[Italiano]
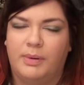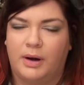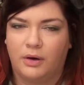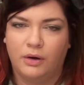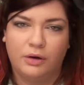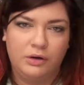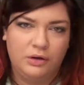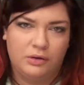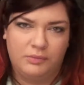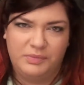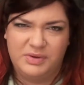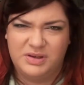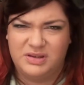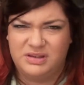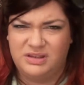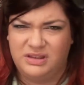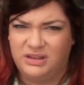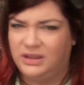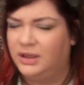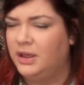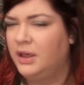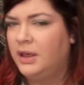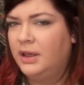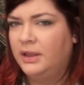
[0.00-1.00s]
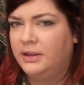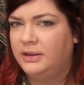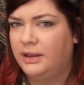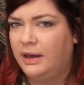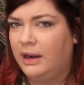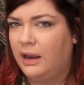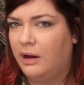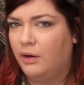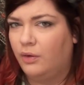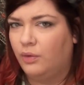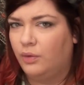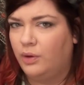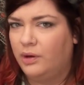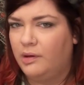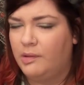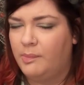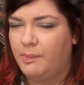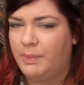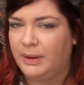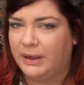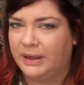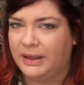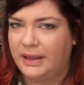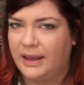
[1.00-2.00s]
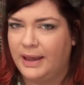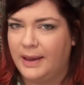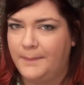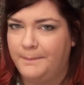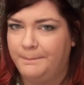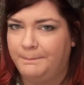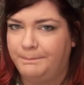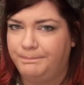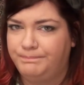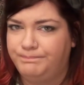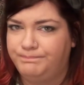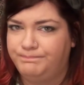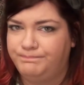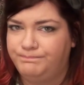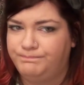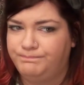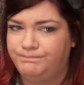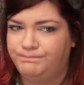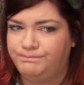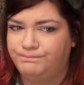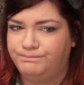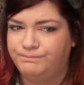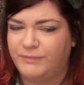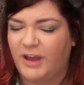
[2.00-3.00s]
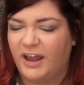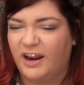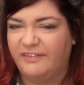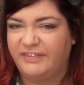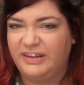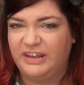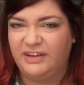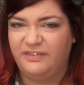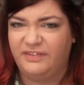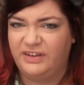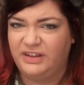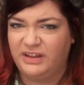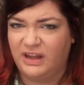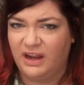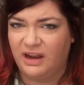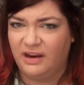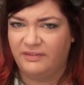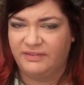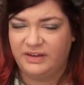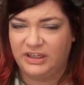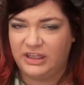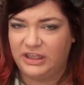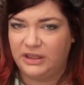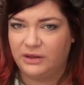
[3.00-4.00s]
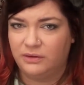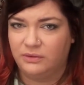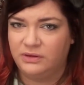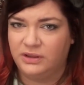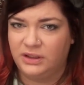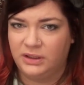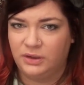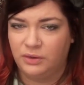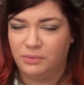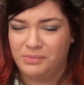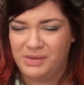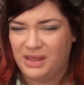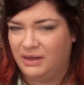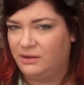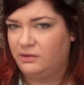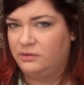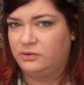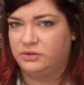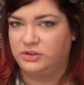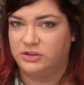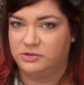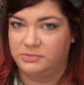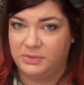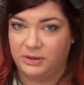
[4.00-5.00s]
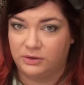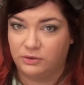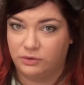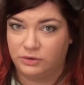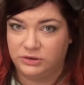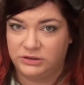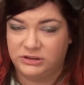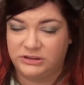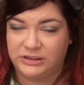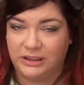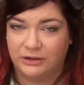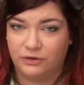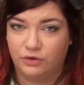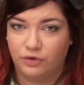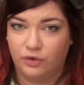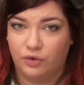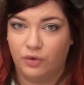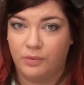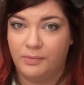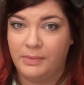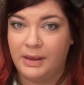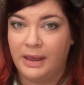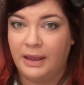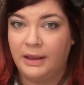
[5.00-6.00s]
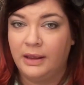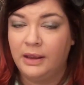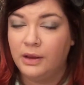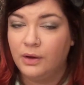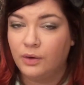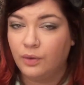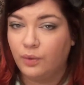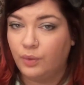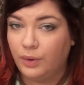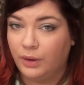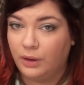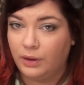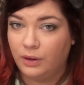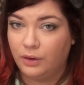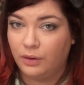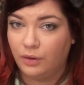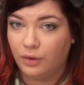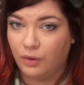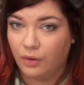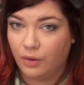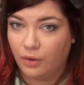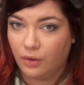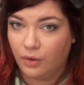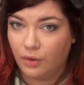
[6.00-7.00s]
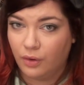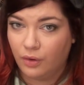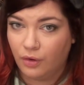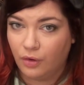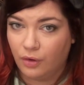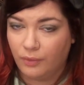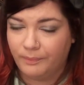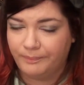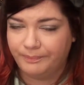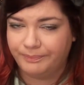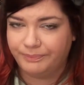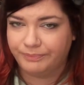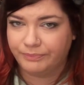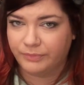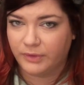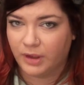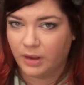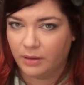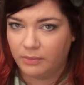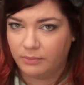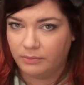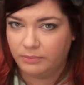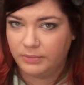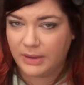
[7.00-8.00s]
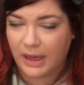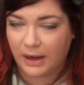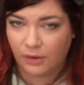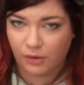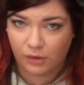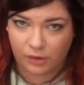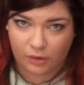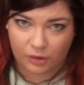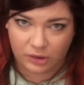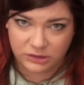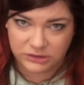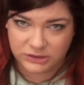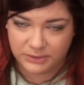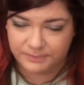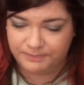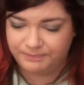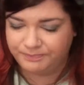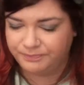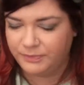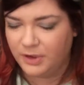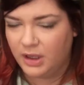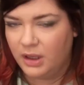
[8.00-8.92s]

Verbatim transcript: però non li ho messi nelle haul perché mh, mm, alla, fine, fi, alla fine dei conti non mi hanno entusiasmato così tanto come quello bianco rosa